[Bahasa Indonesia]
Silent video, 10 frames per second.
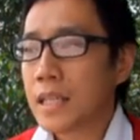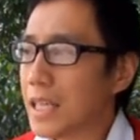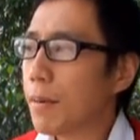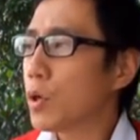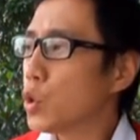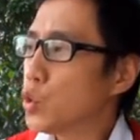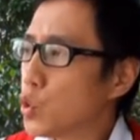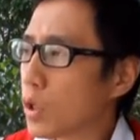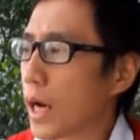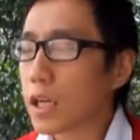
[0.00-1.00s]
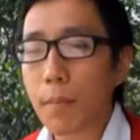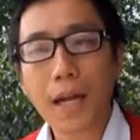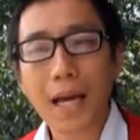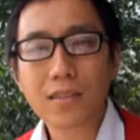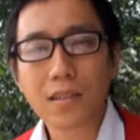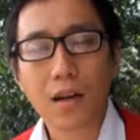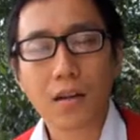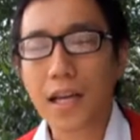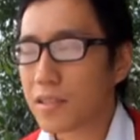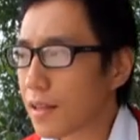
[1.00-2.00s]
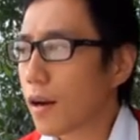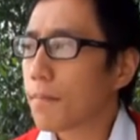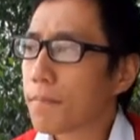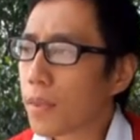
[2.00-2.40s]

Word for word: dia menunjukkan kepada Esther, "Esther,